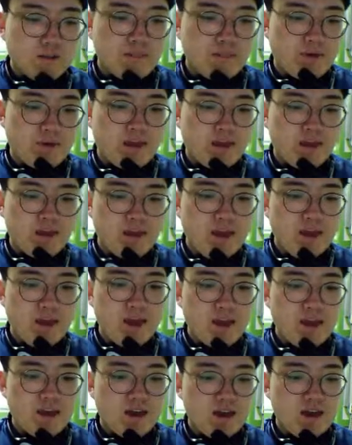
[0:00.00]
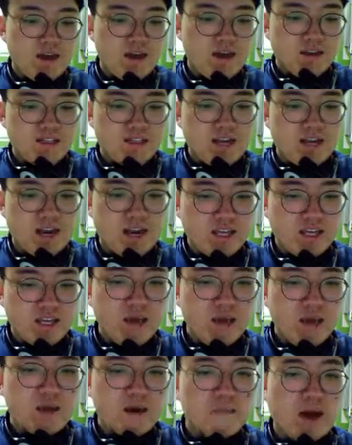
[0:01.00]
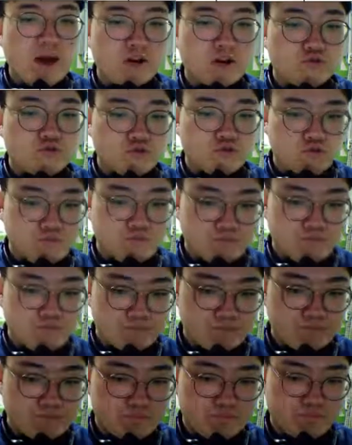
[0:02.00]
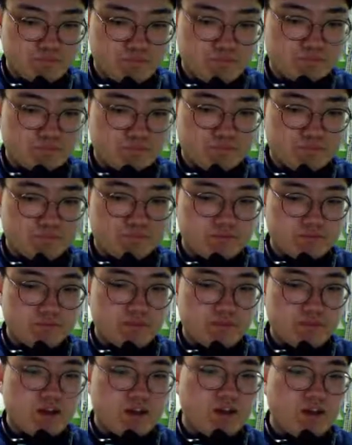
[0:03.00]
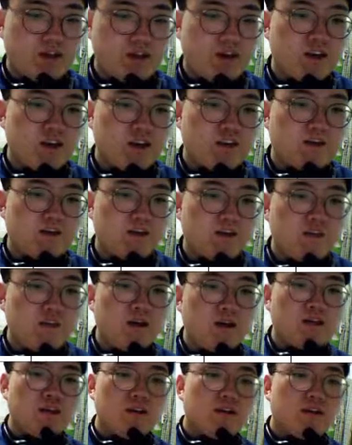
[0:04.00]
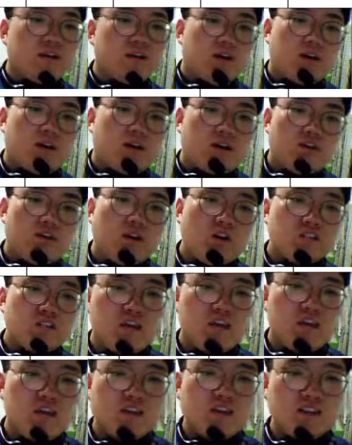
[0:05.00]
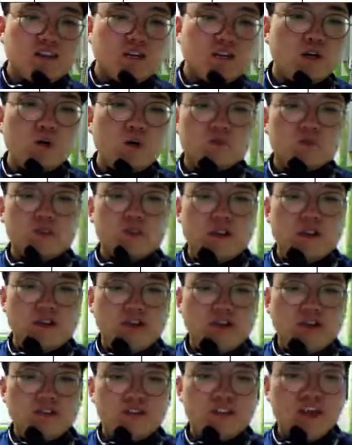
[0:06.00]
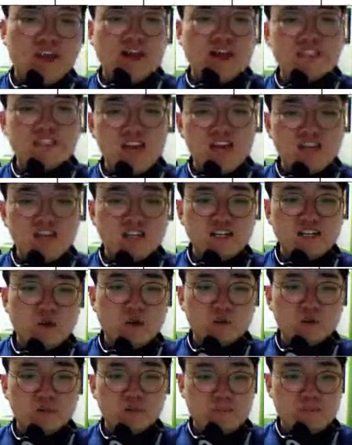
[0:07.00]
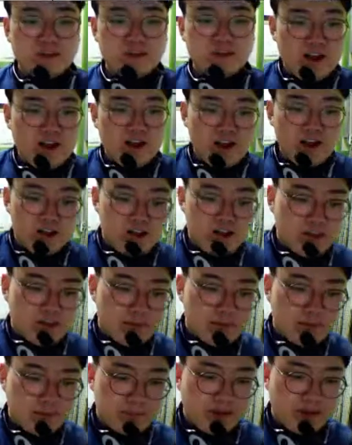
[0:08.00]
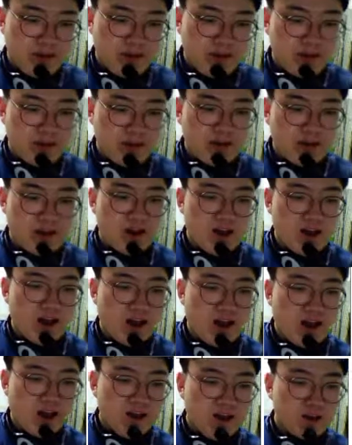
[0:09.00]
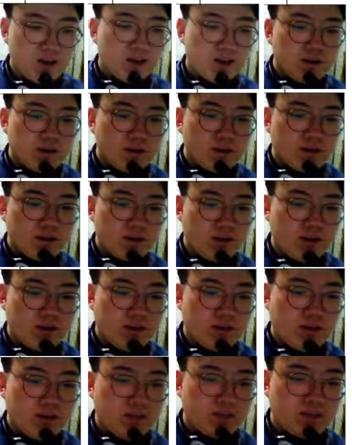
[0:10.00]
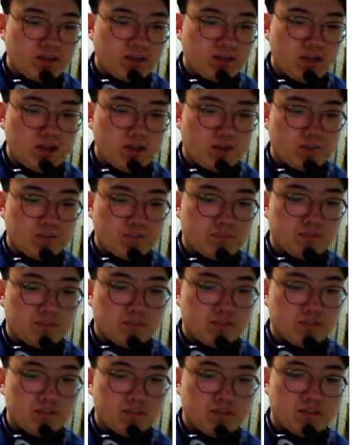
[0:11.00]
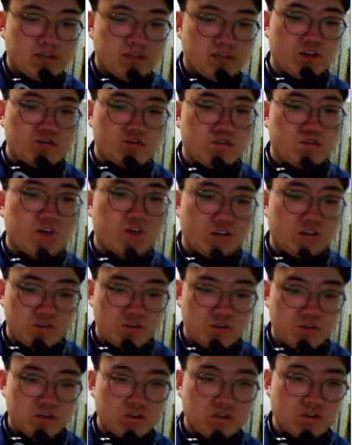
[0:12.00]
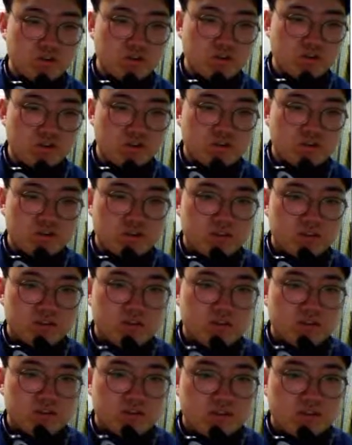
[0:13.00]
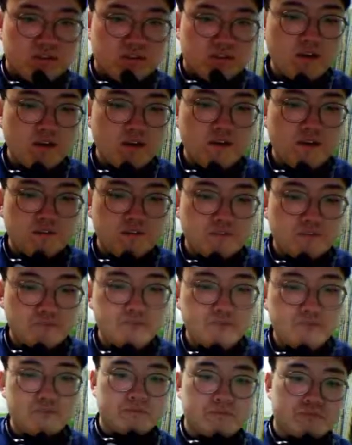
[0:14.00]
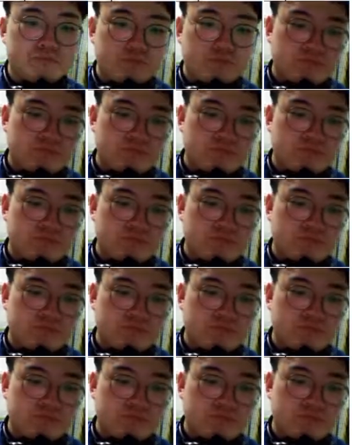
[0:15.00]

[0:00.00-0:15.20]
may의 자리 바꿈. 예를 들면 어, 너는 책을 읽어도 되니 내가 책을 읽어도 됩니까? May I read a book? 이렇게 해주면 되는 거죠. 그러면 음,